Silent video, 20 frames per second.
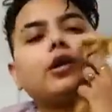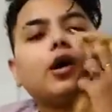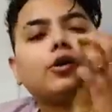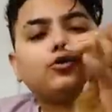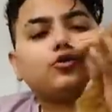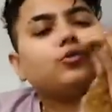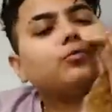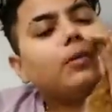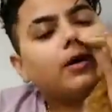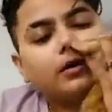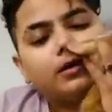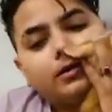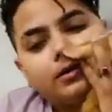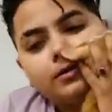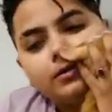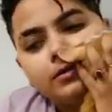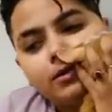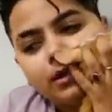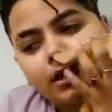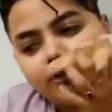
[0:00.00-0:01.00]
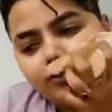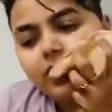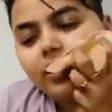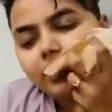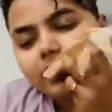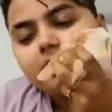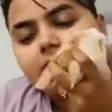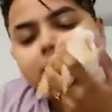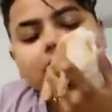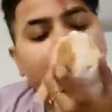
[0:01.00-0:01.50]
राजकुमारी लग
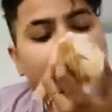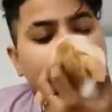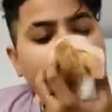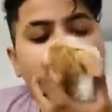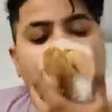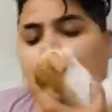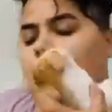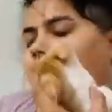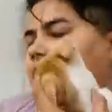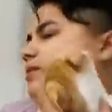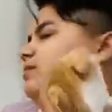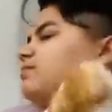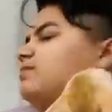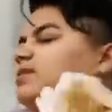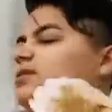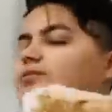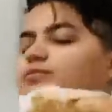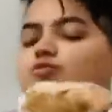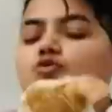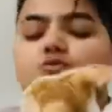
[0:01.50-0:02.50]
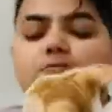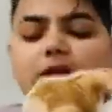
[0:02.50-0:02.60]
जाएगी तेरे को मुंह